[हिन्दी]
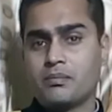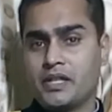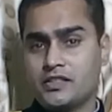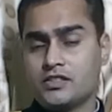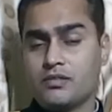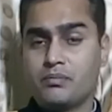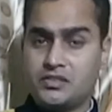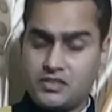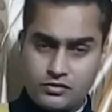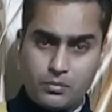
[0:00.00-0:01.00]
बेस्ड
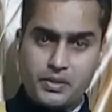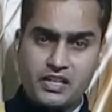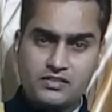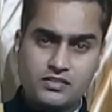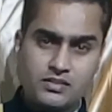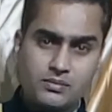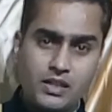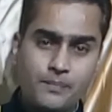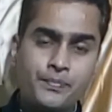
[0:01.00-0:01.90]
बिजनेस ऑपरेटिंग सिस्टम था